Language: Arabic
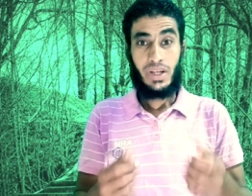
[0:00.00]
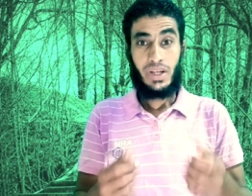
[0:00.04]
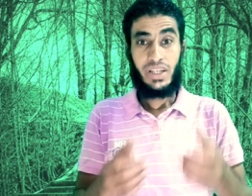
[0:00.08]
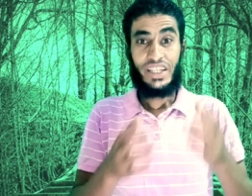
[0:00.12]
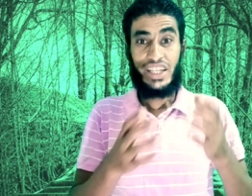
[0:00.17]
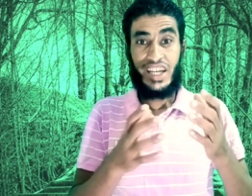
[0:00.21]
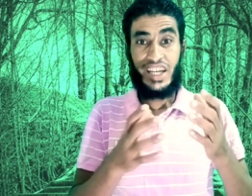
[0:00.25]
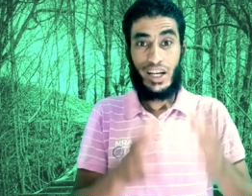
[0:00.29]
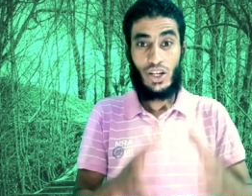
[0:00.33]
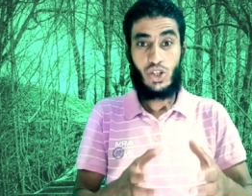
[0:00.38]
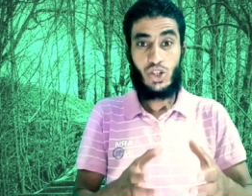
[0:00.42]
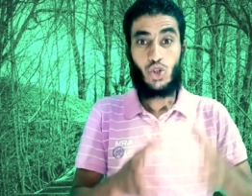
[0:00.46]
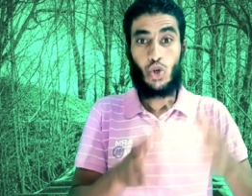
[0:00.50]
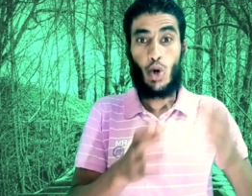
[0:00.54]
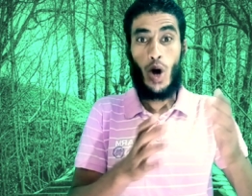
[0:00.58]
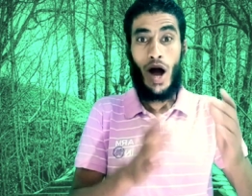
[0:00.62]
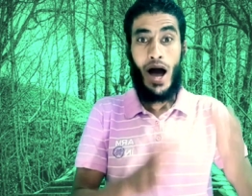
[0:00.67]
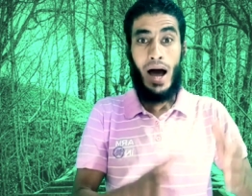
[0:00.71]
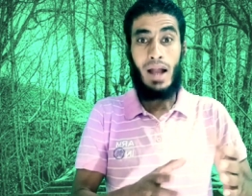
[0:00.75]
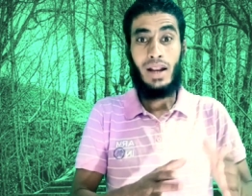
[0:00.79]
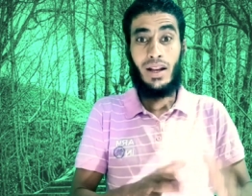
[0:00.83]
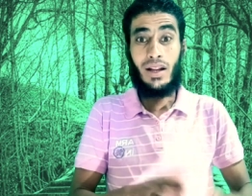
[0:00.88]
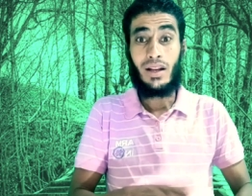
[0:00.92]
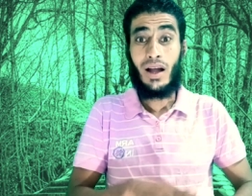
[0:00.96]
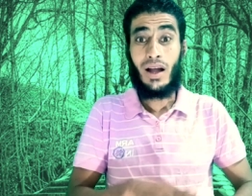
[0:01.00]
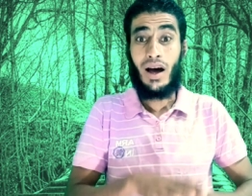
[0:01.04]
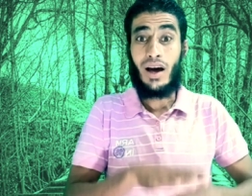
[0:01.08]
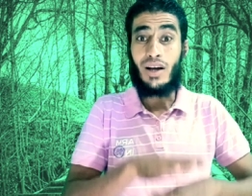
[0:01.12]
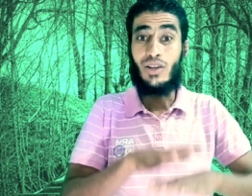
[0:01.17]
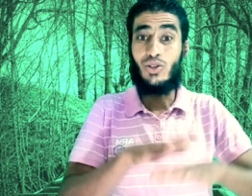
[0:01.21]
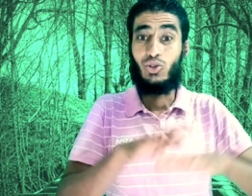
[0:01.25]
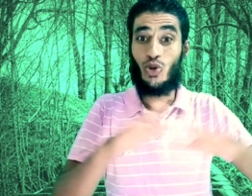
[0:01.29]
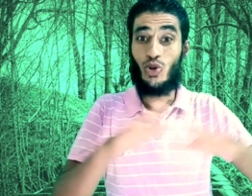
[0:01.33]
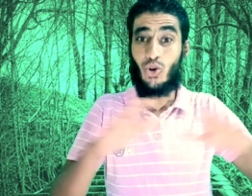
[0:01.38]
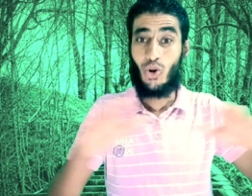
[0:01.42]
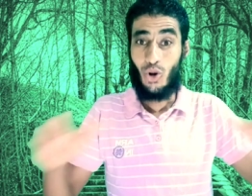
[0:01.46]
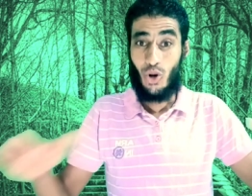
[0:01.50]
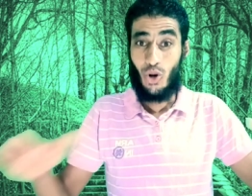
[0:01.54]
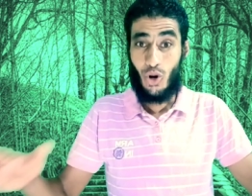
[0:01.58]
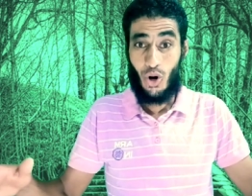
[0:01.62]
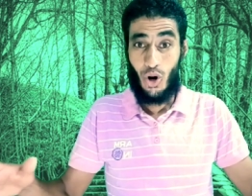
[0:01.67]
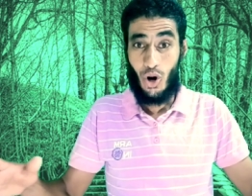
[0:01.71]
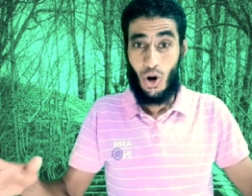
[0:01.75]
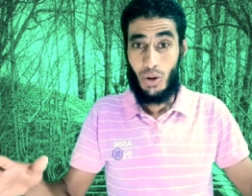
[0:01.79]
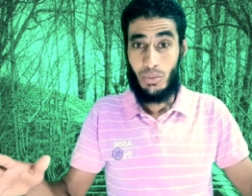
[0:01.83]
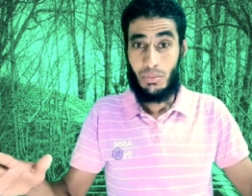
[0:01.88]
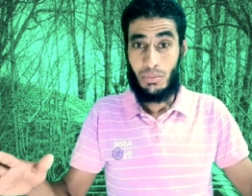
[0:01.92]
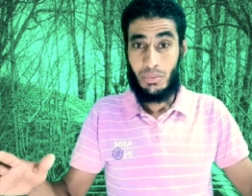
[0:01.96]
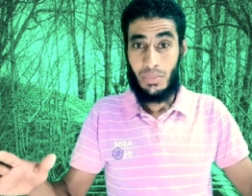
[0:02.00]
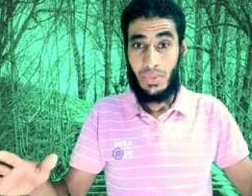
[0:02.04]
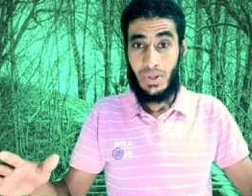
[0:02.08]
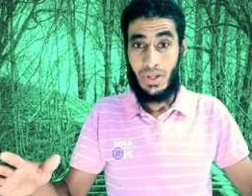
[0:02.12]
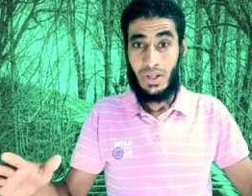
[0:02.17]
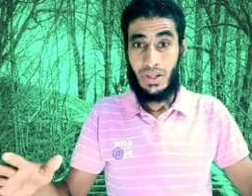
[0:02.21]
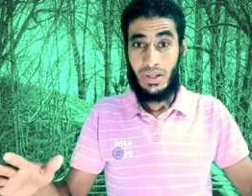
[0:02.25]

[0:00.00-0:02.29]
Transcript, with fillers: يرشوا اهل الارض كلهم